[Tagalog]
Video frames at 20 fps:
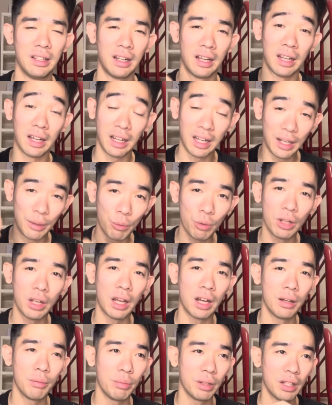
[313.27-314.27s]
Ang alam ko
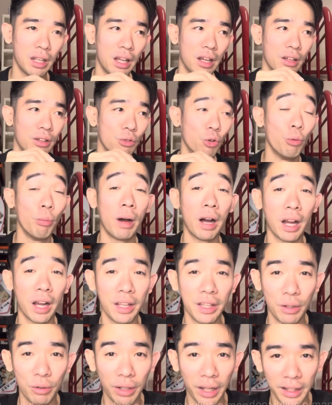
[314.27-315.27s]
lang, biglang umaga
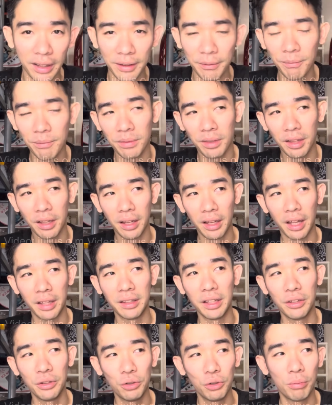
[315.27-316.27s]
na ulit. And
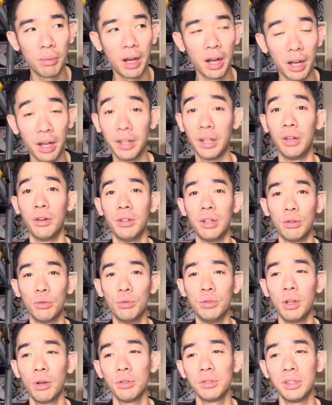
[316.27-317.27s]
then yung umaga na yun, ang
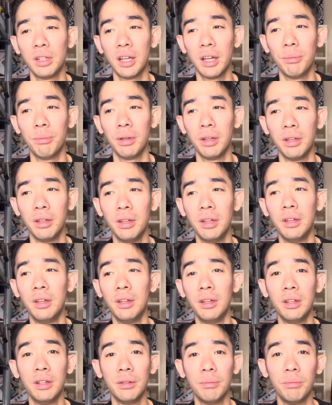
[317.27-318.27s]
una ko sinabi,
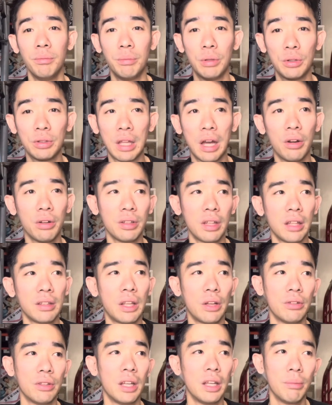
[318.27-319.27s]
pinunta ko yung tatay
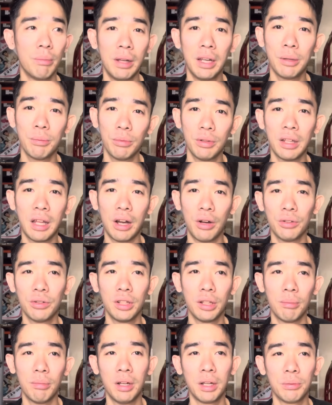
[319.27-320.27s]
ko na, ibalik mo na ako doon,
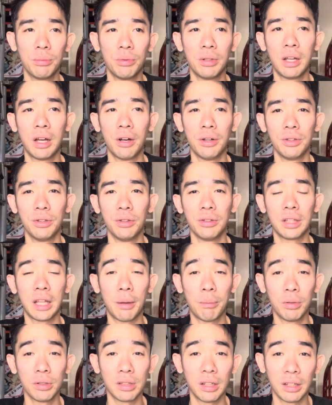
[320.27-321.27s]
ibalik mo na ako doon.
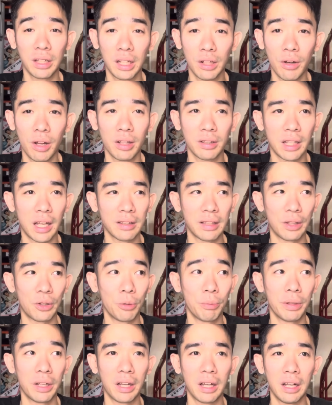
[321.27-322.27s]
Tapos ang ginawa ng tatay ko,
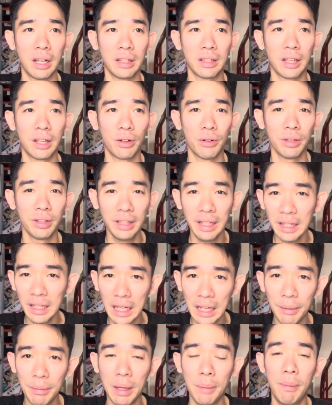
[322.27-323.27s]
pinagalitan ako, hindi ka
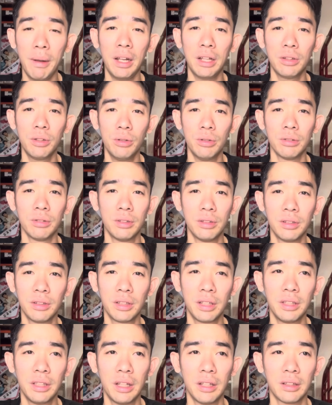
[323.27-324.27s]
na nga babalik doon.
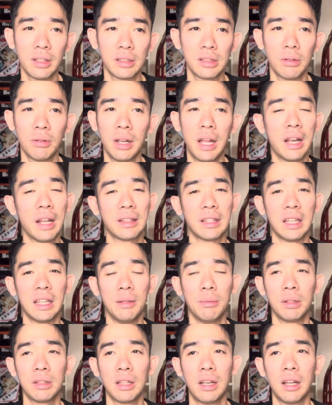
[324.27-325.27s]
Yun yan. Tapos wala na,
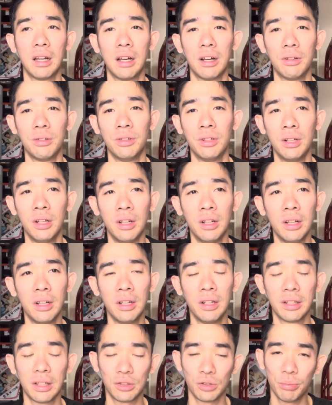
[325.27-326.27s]
tahimik na lang ako.
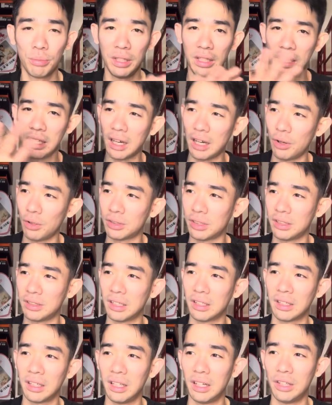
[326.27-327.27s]
Tapos umiiyak ako sa
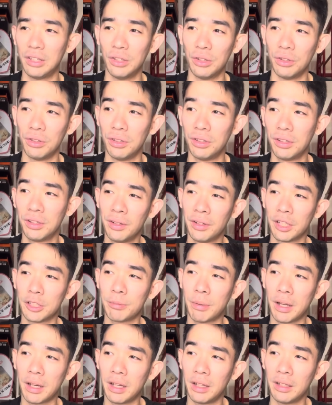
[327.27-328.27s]
isang gilid noon. Tapos
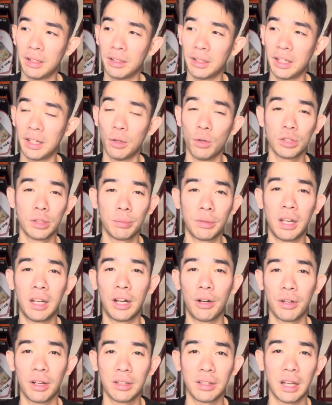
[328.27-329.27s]
parang kinausap na lang
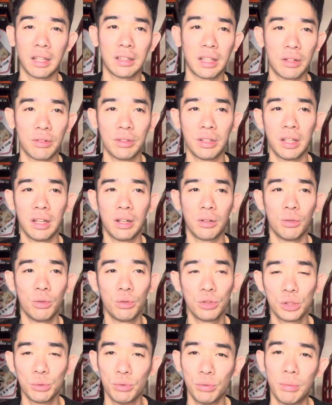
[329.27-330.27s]
ako ng tatay ko na, kung
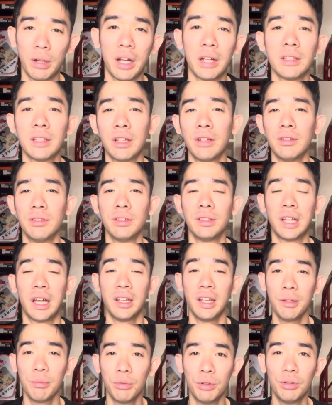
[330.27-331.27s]
gusto mo makita yung
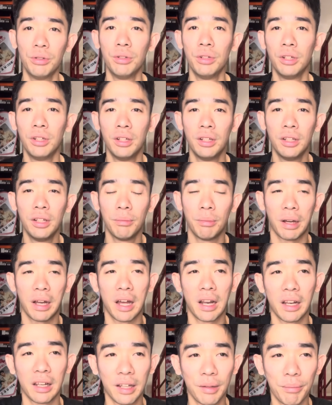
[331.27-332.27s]
nanay mo,
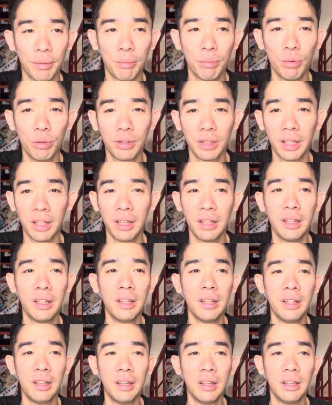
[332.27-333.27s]
mag-aral kang mabuti.
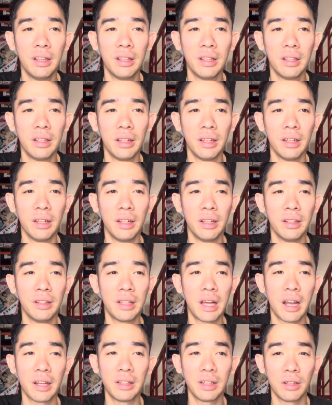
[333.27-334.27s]
And
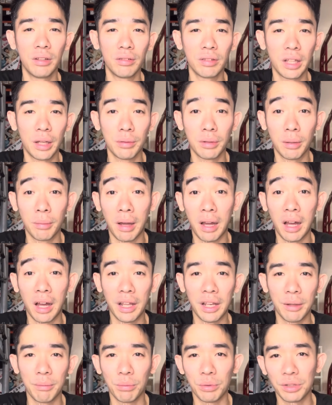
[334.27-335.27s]
darating yung time na
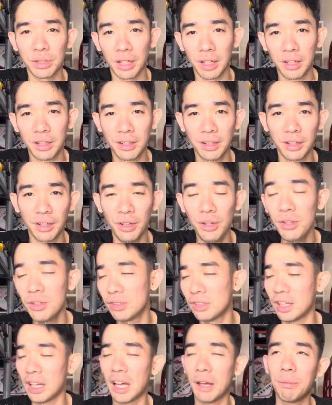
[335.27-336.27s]
makahanap mo siya. Yun yung
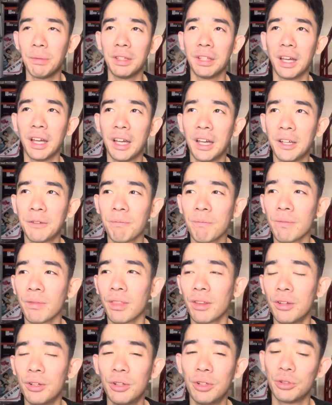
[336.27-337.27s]
sinabi niya.
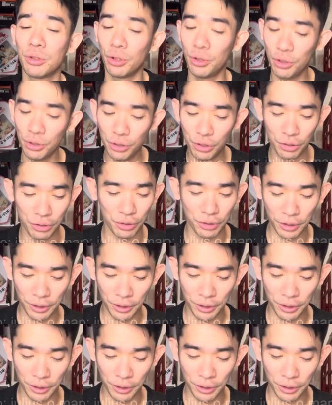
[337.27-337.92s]
So yun yun.